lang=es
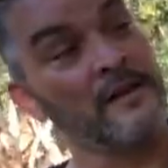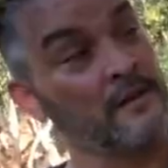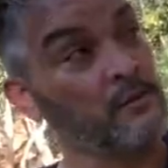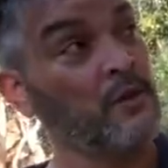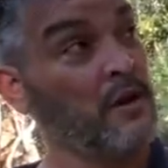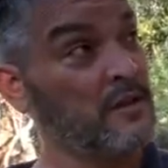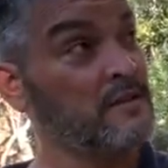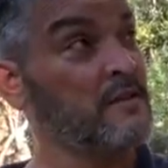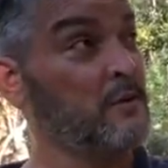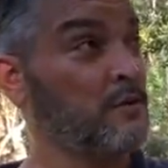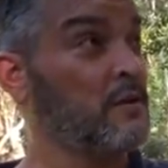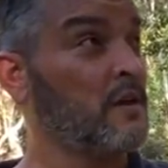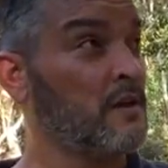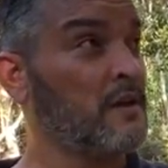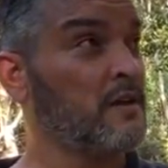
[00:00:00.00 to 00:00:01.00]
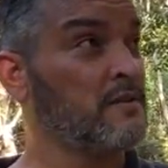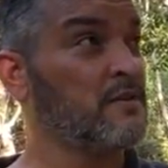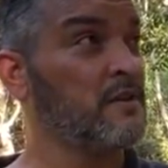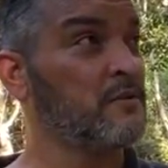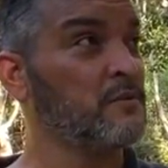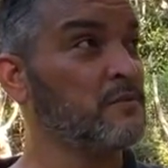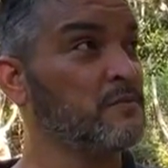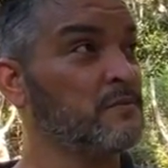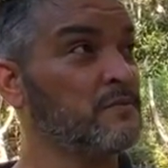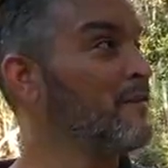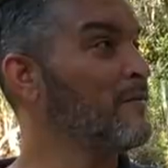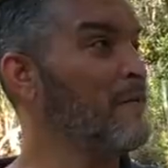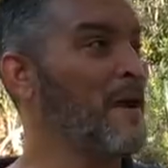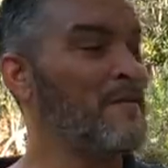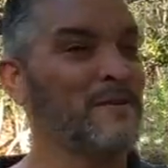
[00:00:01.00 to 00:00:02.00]
naturaleza lo está agradeciendo.
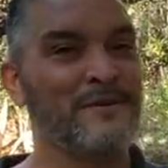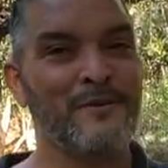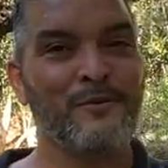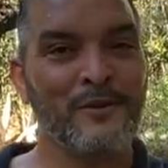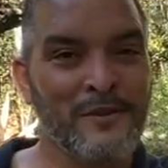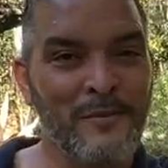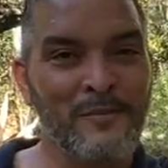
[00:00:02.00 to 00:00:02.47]
Vaya, me siento hasta